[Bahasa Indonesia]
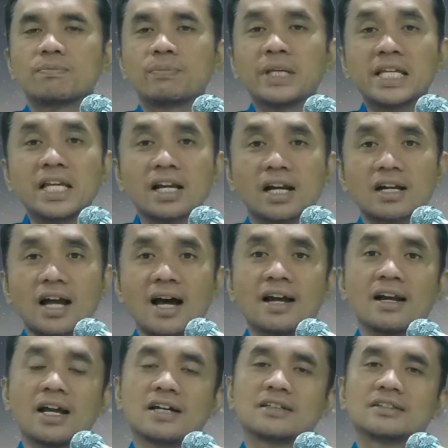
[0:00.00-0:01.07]
pikiran
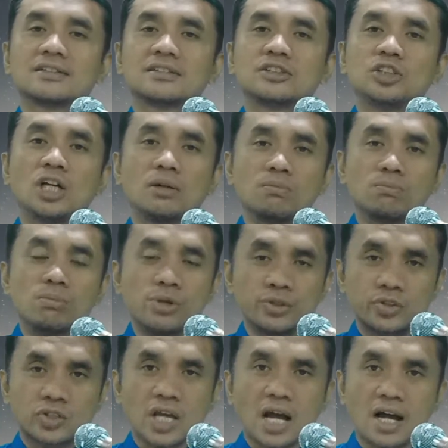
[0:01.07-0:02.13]
Allah yang
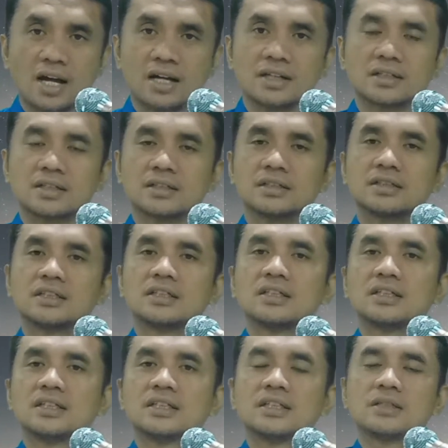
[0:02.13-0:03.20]
besar.
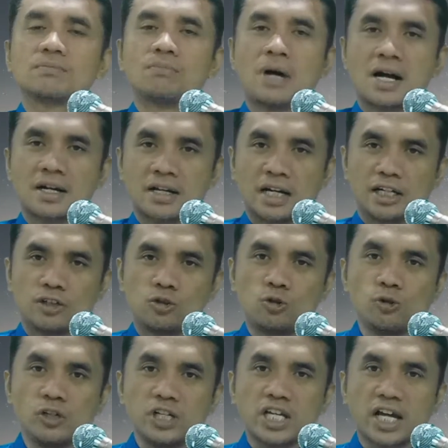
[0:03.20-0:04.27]
Bahkan
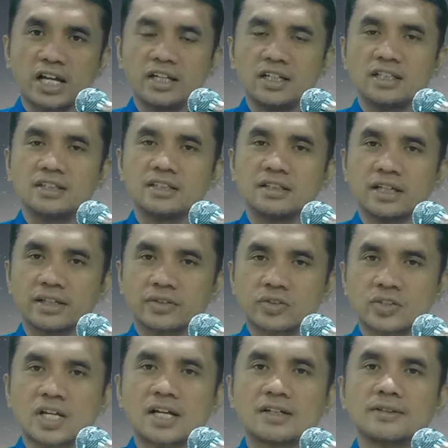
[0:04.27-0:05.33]
dunia ini tidak
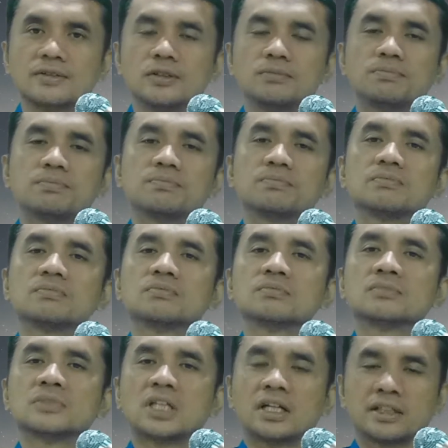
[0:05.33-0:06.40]
sanggup
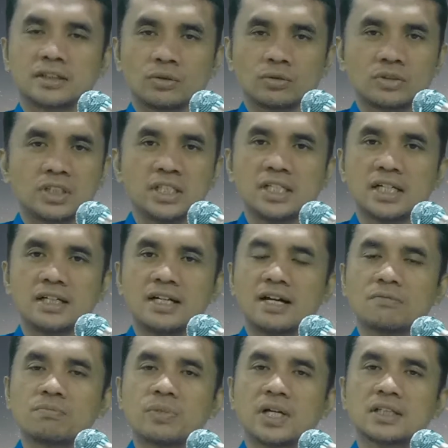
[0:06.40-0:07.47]
atau tidak
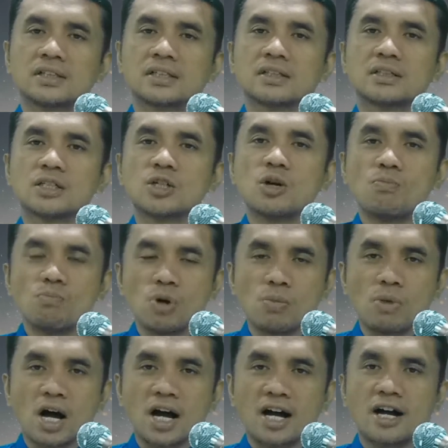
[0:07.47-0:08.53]
dapat
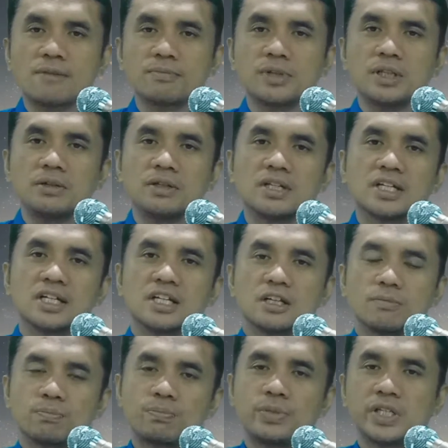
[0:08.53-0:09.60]
memahami
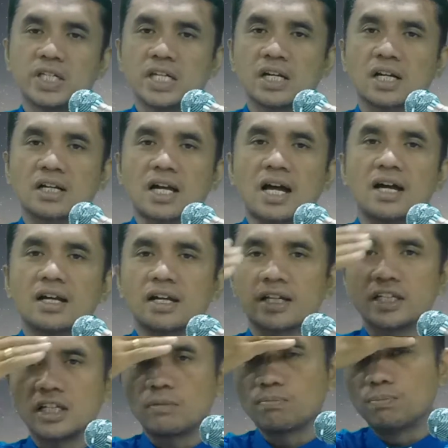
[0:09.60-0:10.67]
pikiran
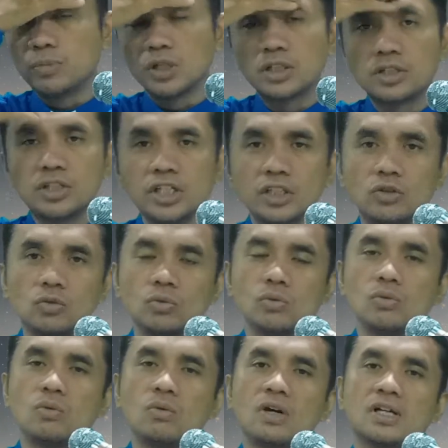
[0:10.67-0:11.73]
Allah yang begitu
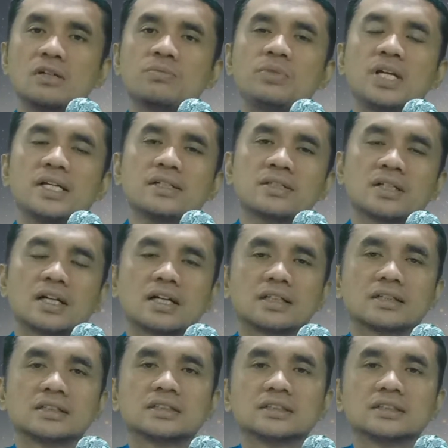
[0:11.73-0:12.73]
luar biasa.